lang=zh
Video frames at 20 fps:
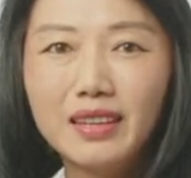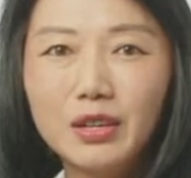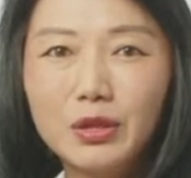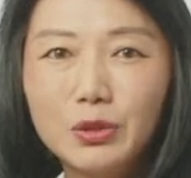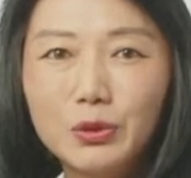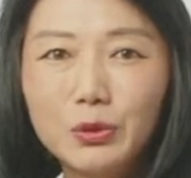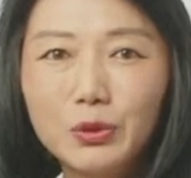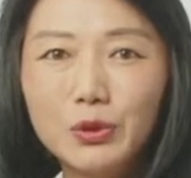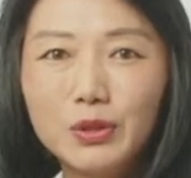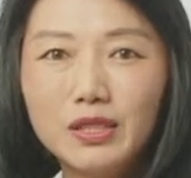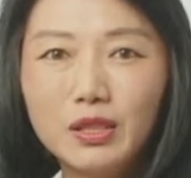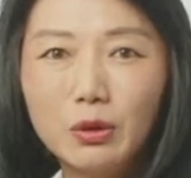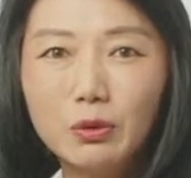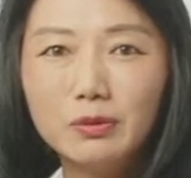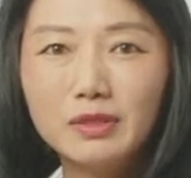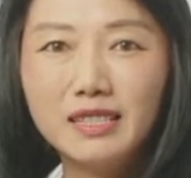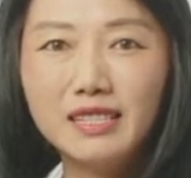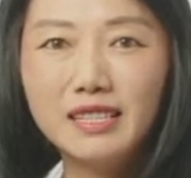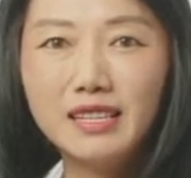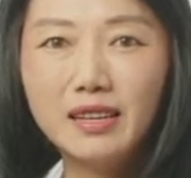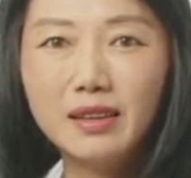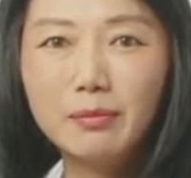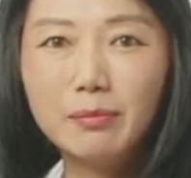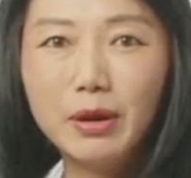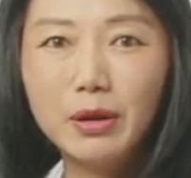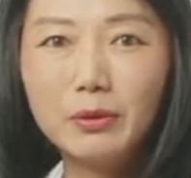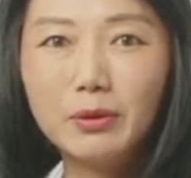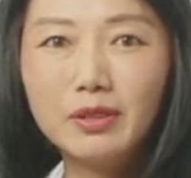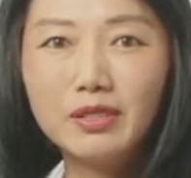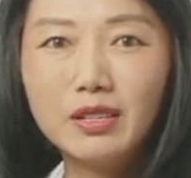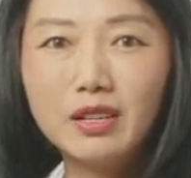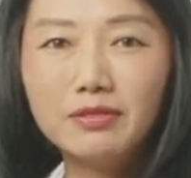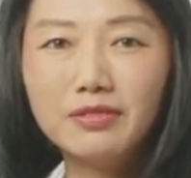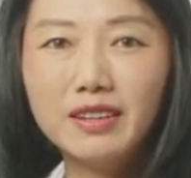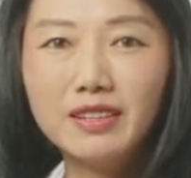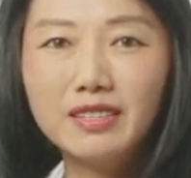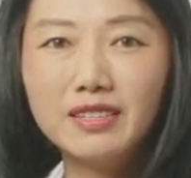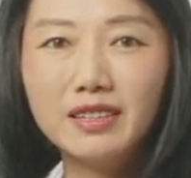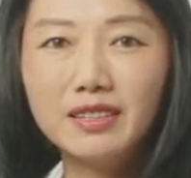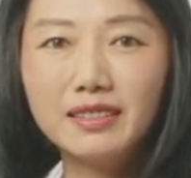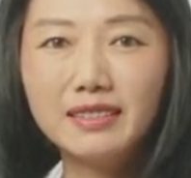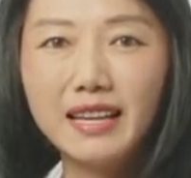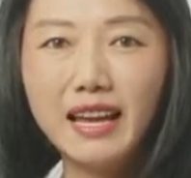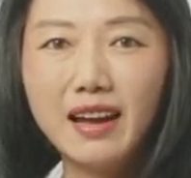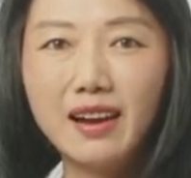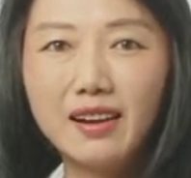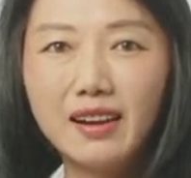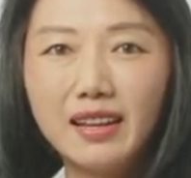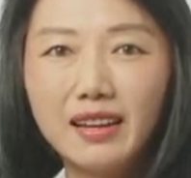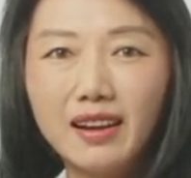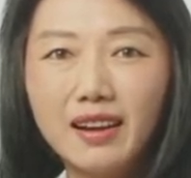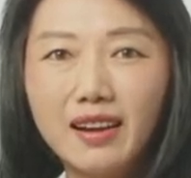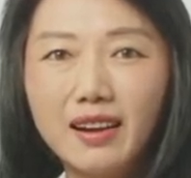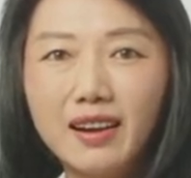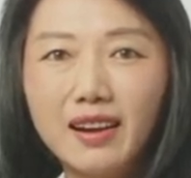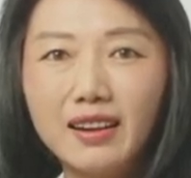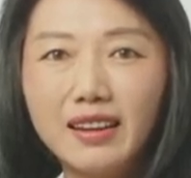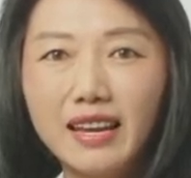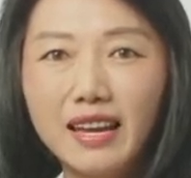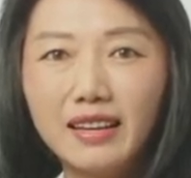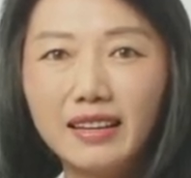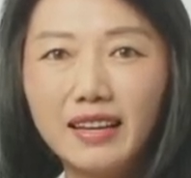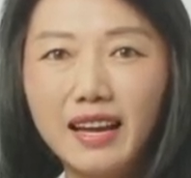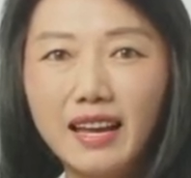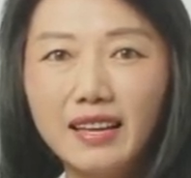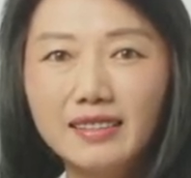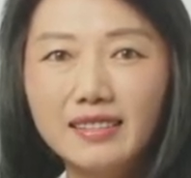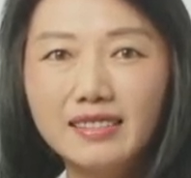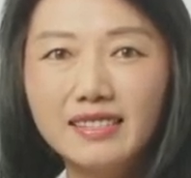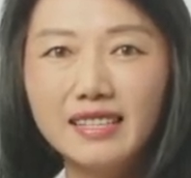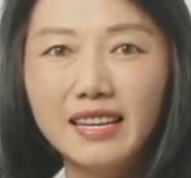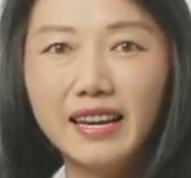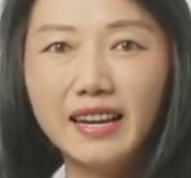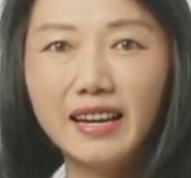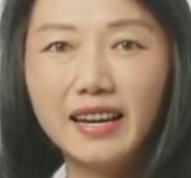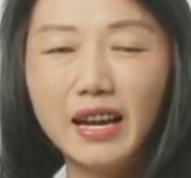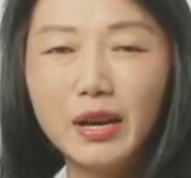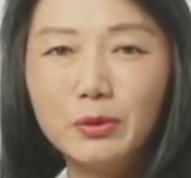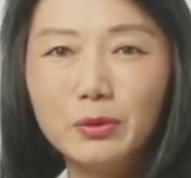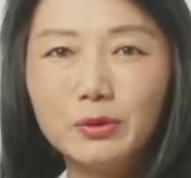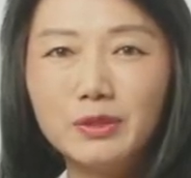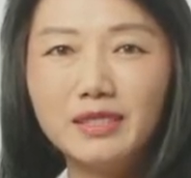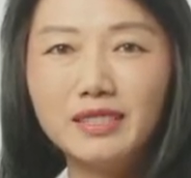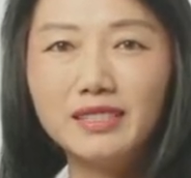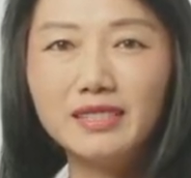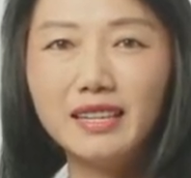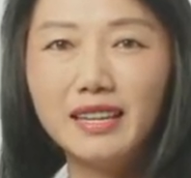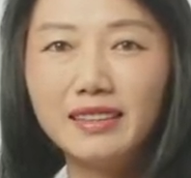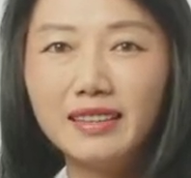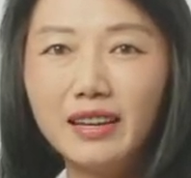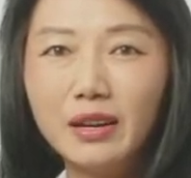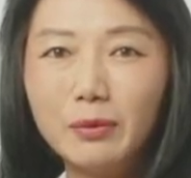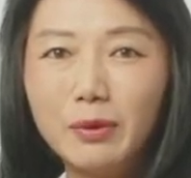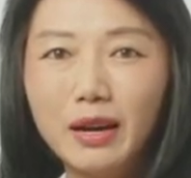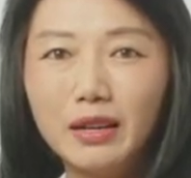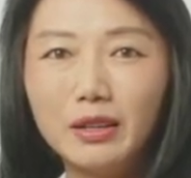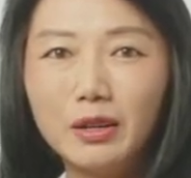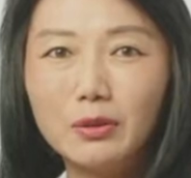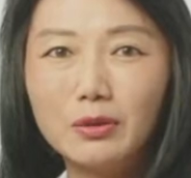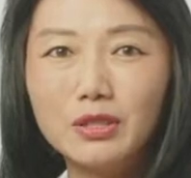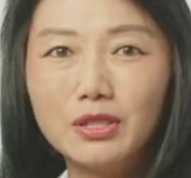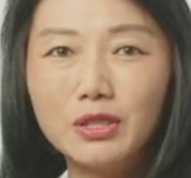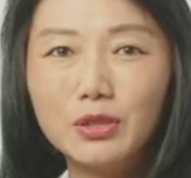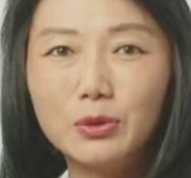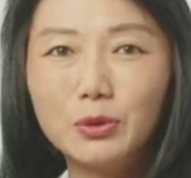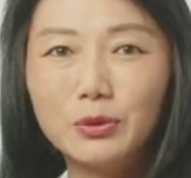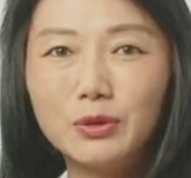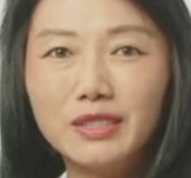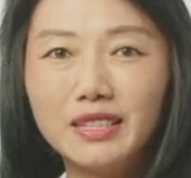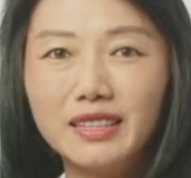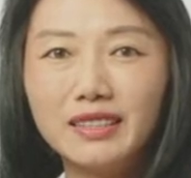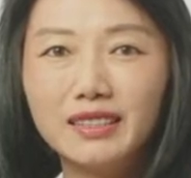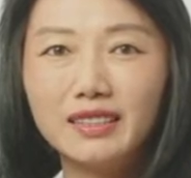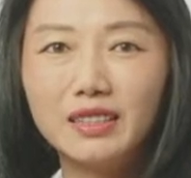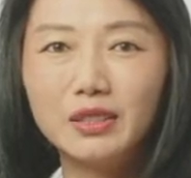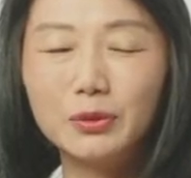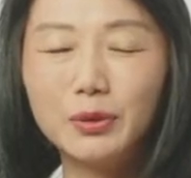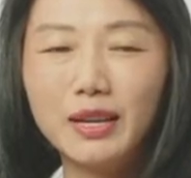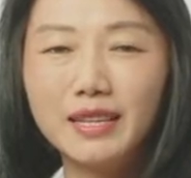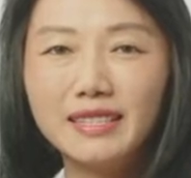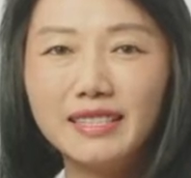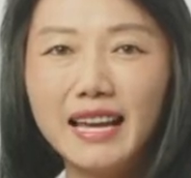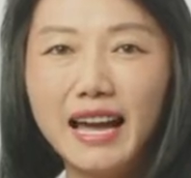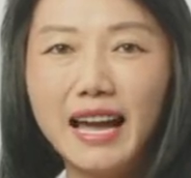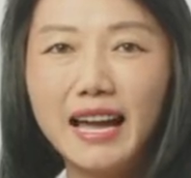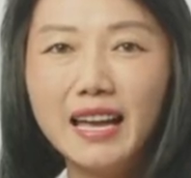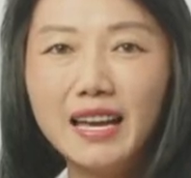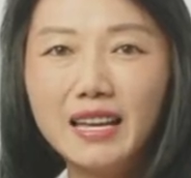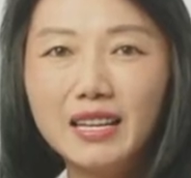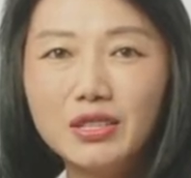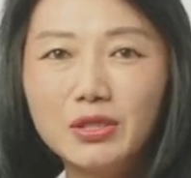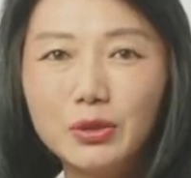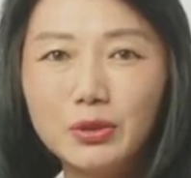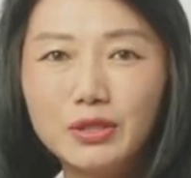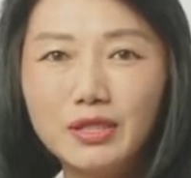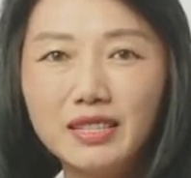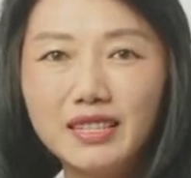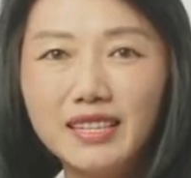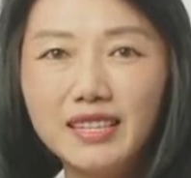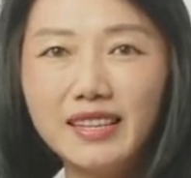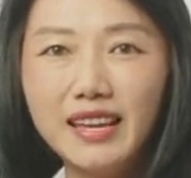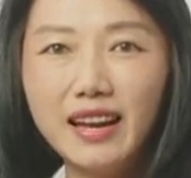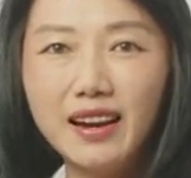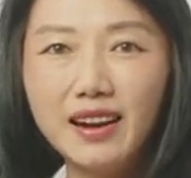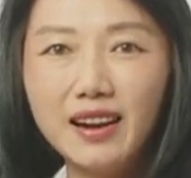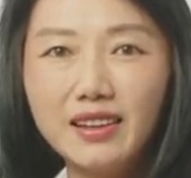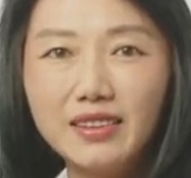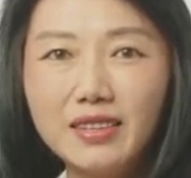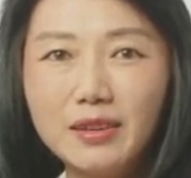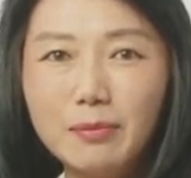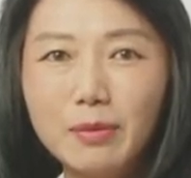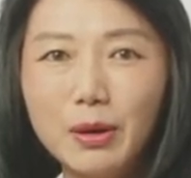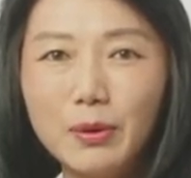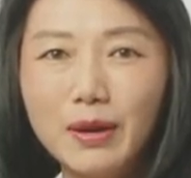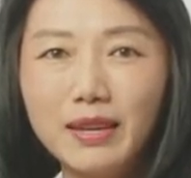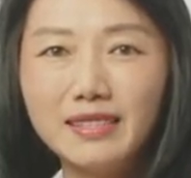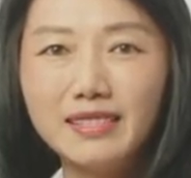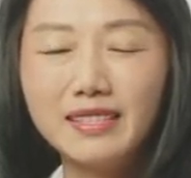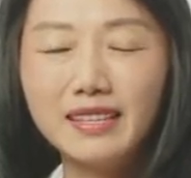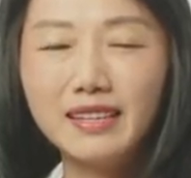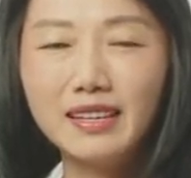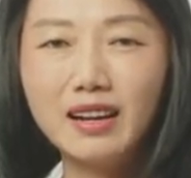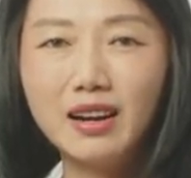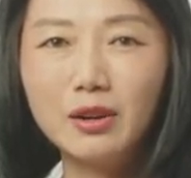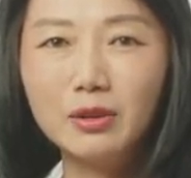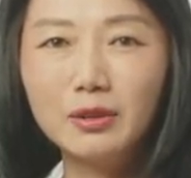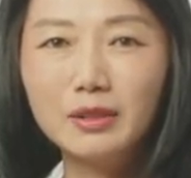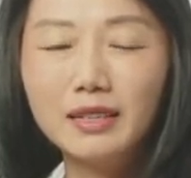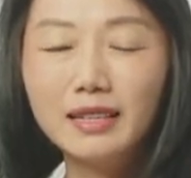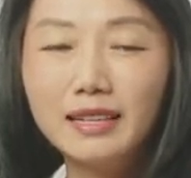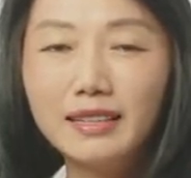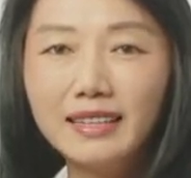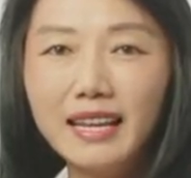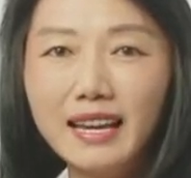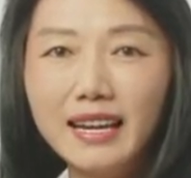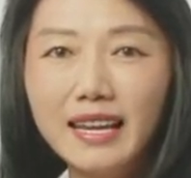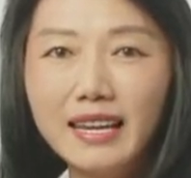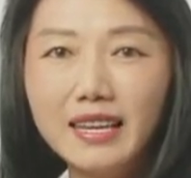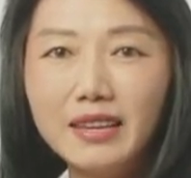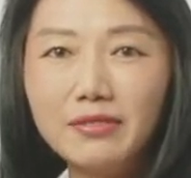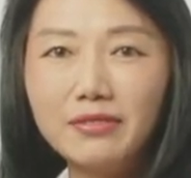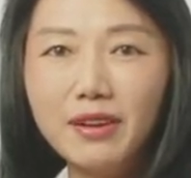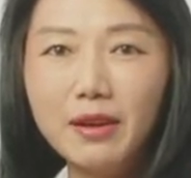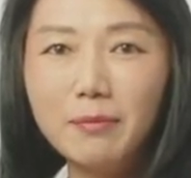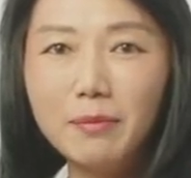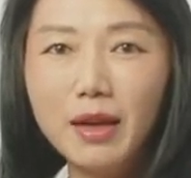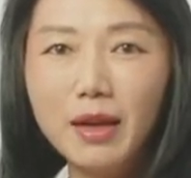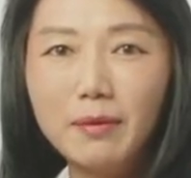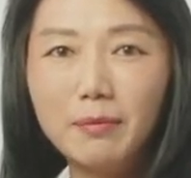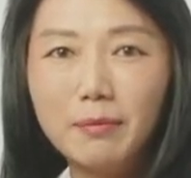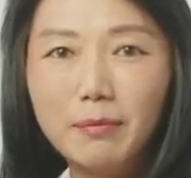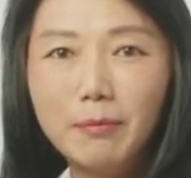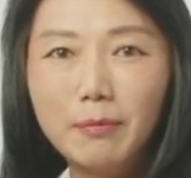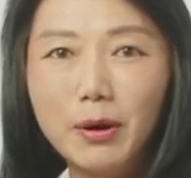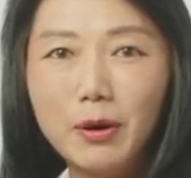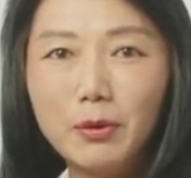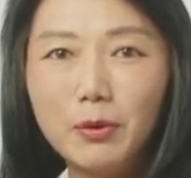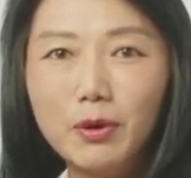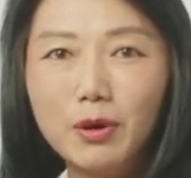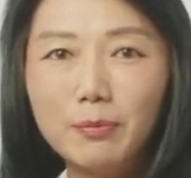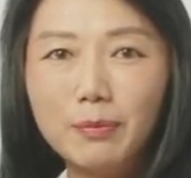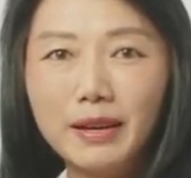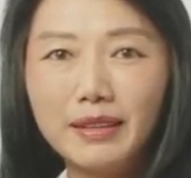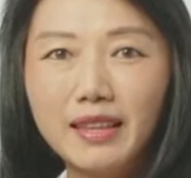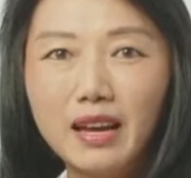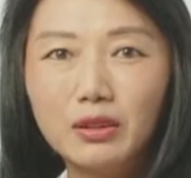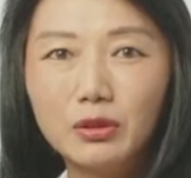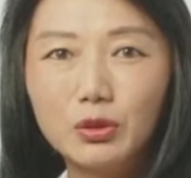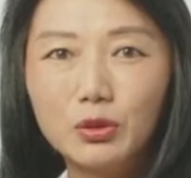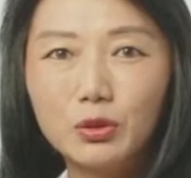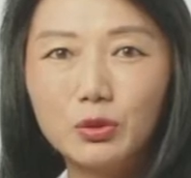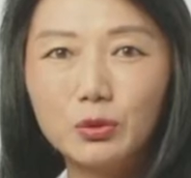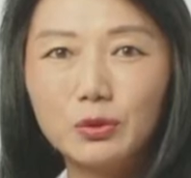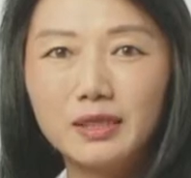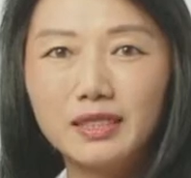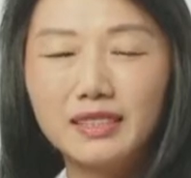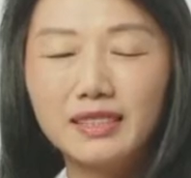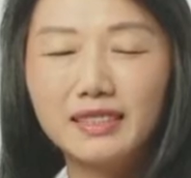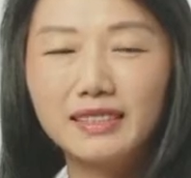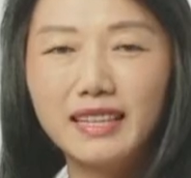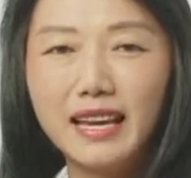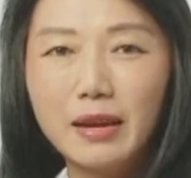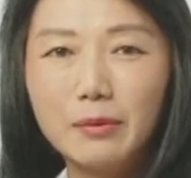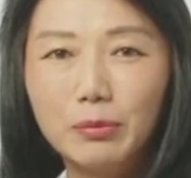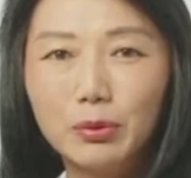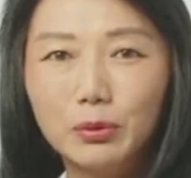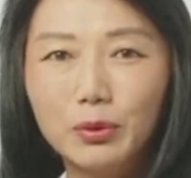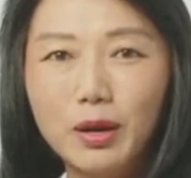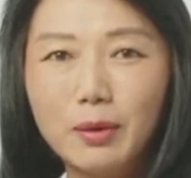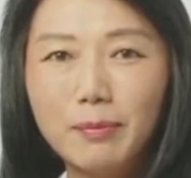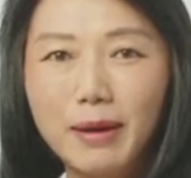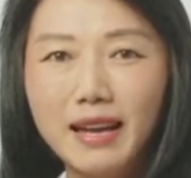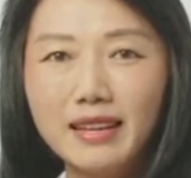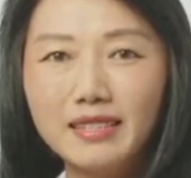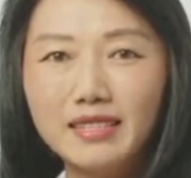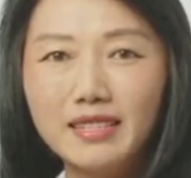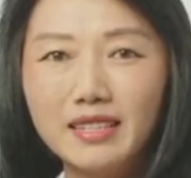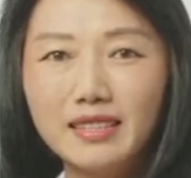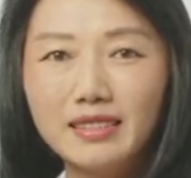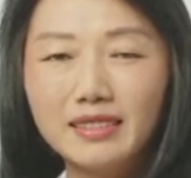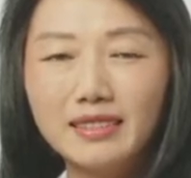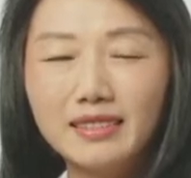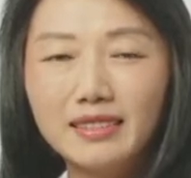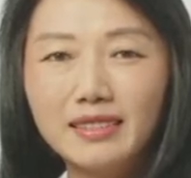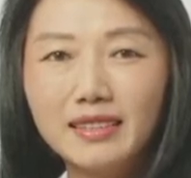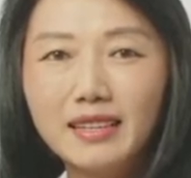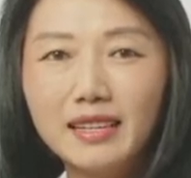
数据统计，美国消费者在二零二二年感恩节黑五期间的网购支出金额创下九十一点二亿美元新高。但另一方面，包裹被盗的数字在不断攀升。